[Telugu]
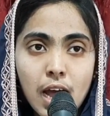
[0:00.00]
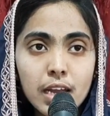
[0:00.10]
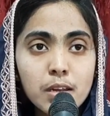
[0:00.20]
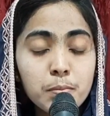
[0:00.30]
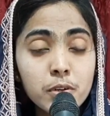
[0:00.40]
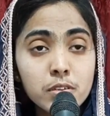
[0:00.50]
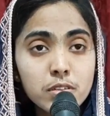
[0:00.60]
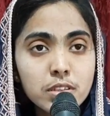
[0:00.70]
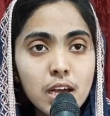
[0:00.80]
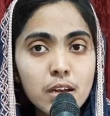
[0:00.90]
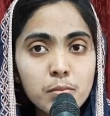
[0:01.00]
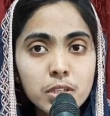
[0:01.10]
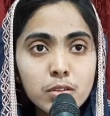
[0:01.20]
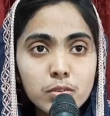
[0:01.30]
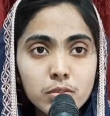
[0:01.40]
ఆయన
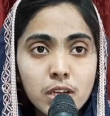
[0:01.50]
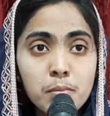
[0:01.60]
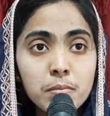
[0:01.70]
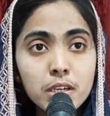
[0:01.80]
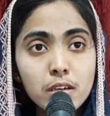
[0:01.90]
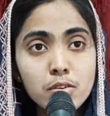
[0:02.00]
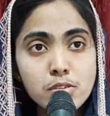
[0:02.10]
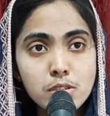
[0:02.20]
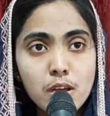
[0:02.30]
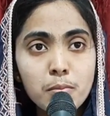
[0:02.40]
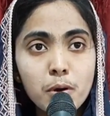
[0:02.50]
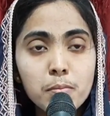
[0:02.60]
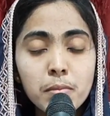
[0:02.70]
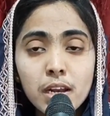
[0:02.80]
పునరుద్ధానమందు నమ్మకి ఉంచుతామో